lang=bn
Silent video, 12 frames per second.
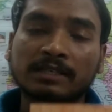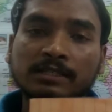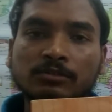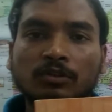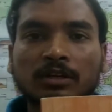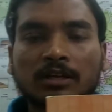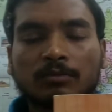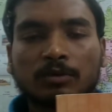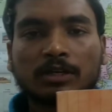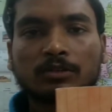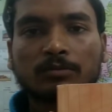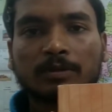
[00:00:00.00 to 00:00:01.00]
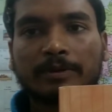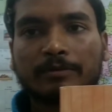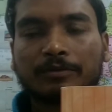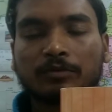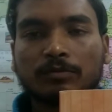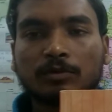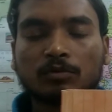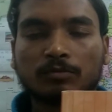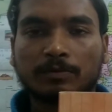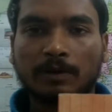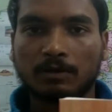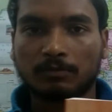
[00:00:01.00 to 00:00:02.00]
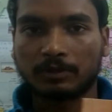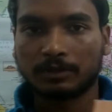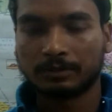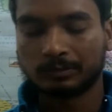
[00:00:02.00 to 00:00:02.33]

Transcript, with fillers: আশিস সরকারের বইটা তোমরা ব্যবহার করবে খুবই ভালো বই